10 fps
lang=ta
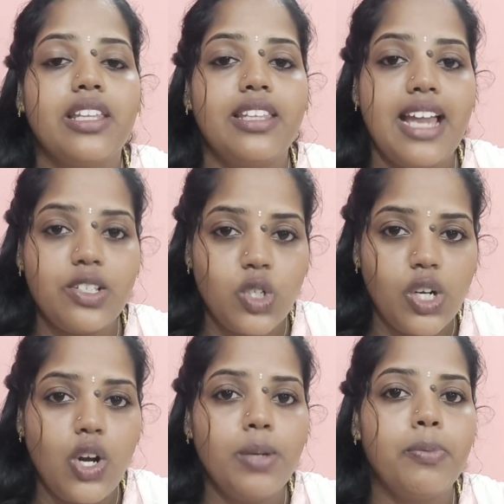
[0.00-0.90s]

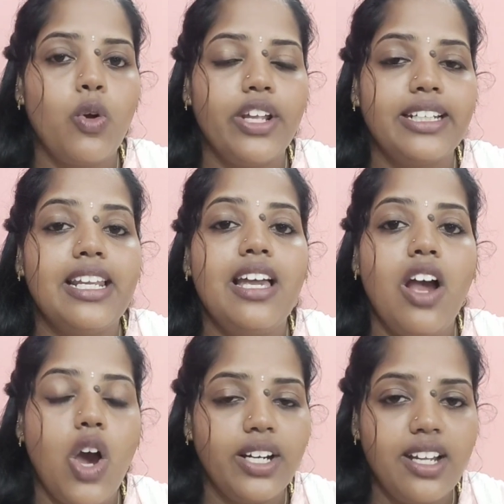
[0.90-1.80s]
நேச்சுரலான ப்ராடக்டில்
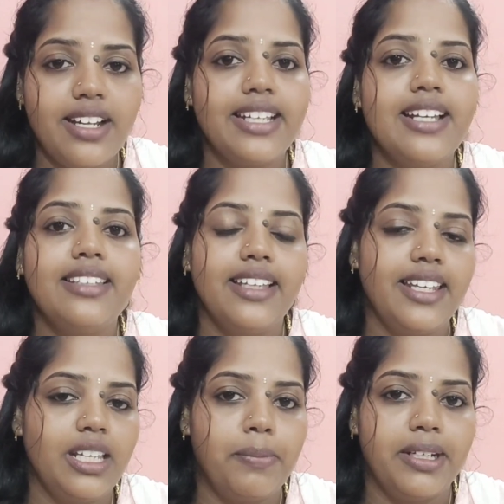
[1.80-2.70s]
ஆர்கானிக்காக
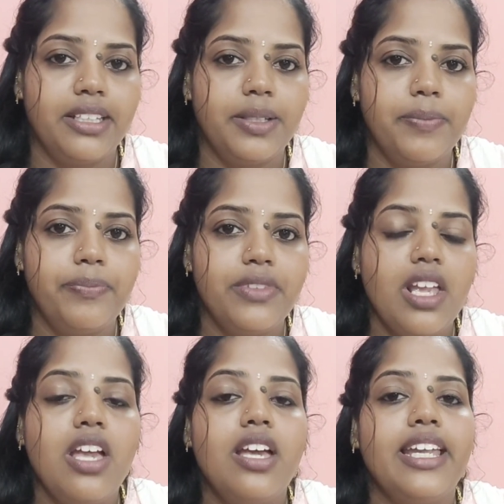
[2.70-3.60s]
தயாரிக்கப்பட்டது
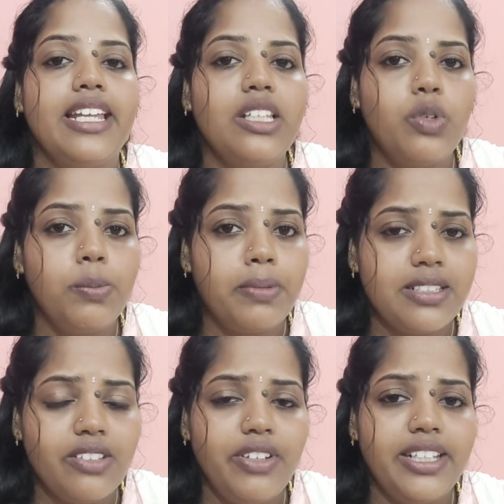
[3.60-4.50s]
எந்த ஒரு
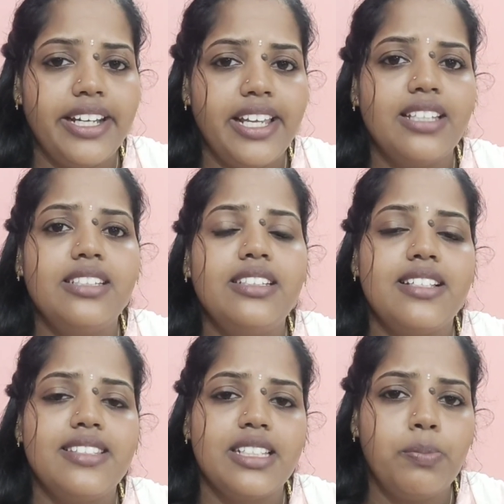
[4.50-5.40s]
ப்ரெசர்வேட் கிடையாது
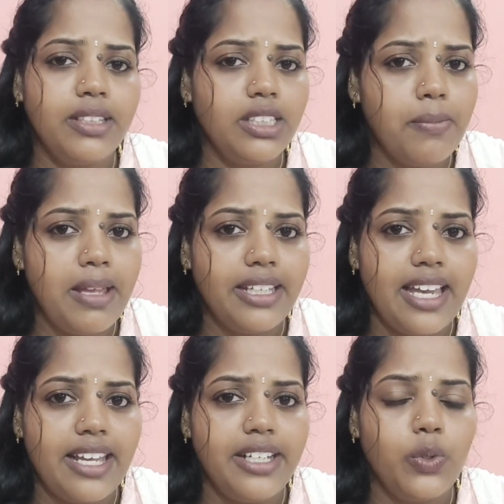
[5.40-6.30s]
நான் சிக்ஸ் மந்த்துக்கு மேலே
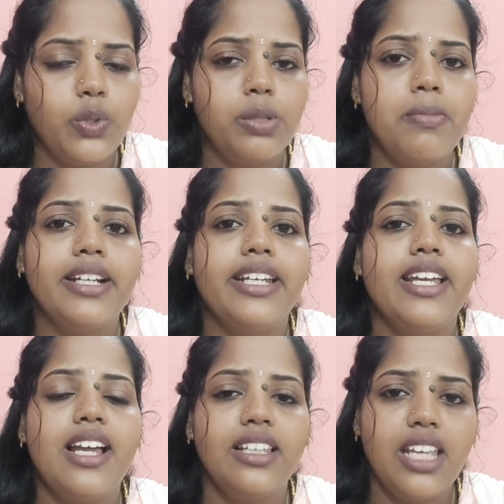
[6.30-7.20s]
கேரண்டி கொடுக்க
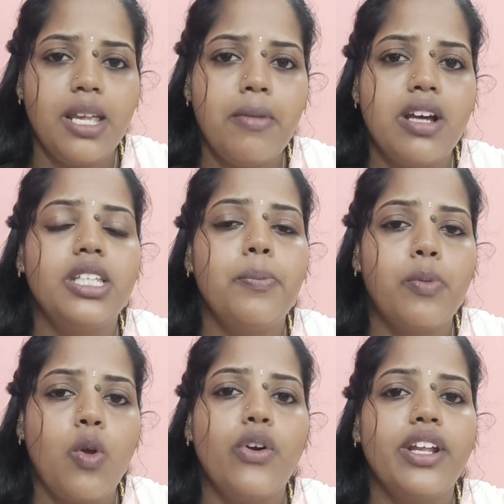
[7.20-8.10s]
மாட்டேன் அதே மாதிரி
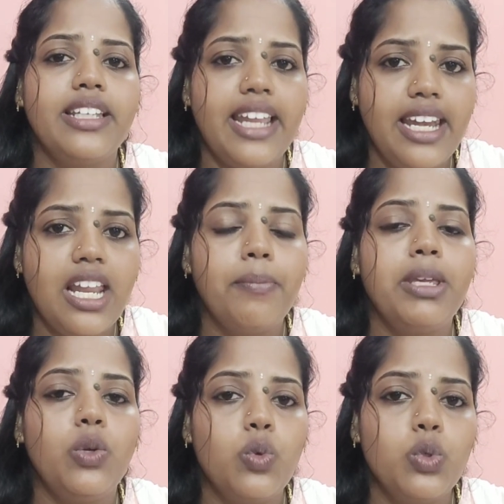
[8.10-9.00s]
ப்ராடக்ட் எல்லாமே
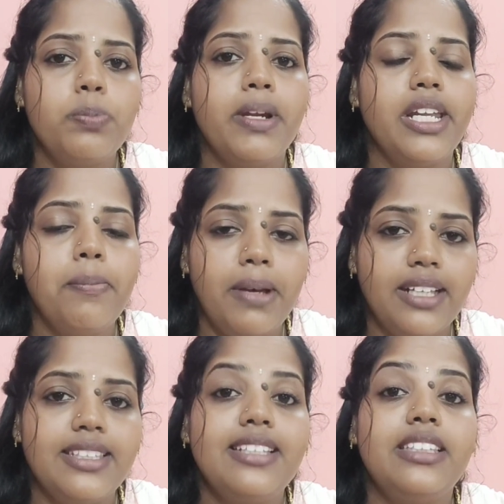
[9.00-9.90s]
யூஸ் பண்ணி
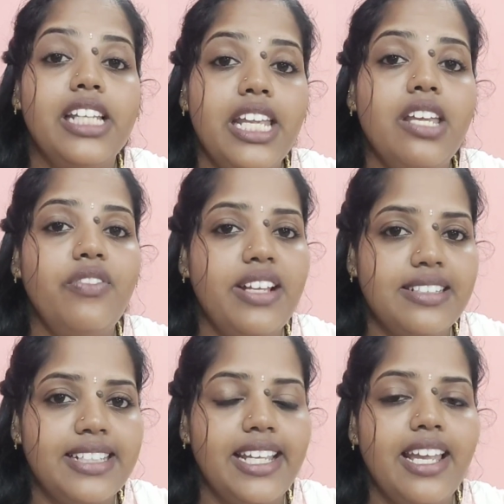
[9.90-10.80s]
பார்த்த த்ரீ
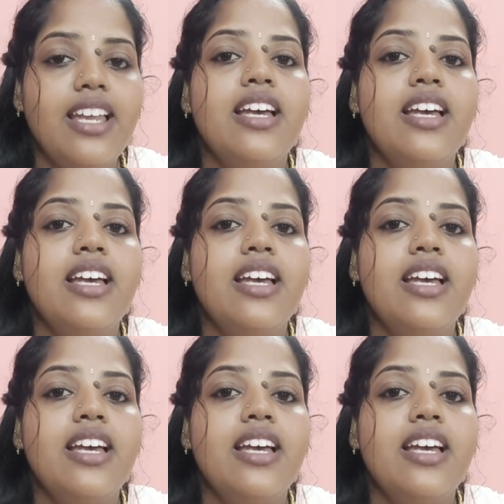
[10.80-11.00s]
வீக்ஸ்லேயே